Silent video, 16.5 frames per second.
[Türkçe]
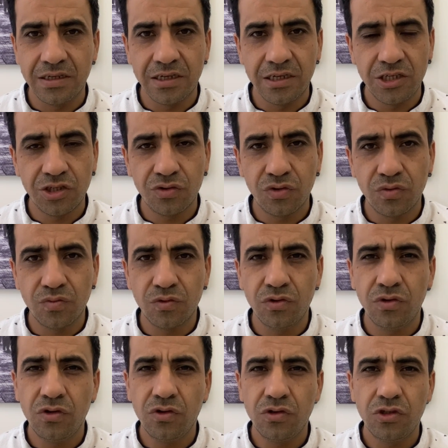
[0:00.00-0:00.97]
eş
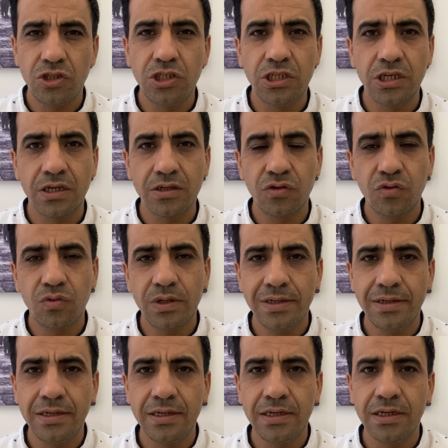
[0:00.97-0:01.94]
durumu, can
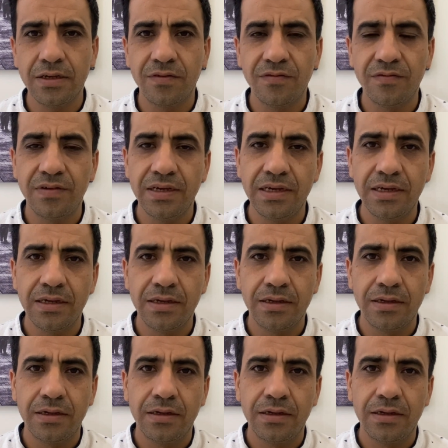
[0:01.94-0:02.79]
güvenliği ve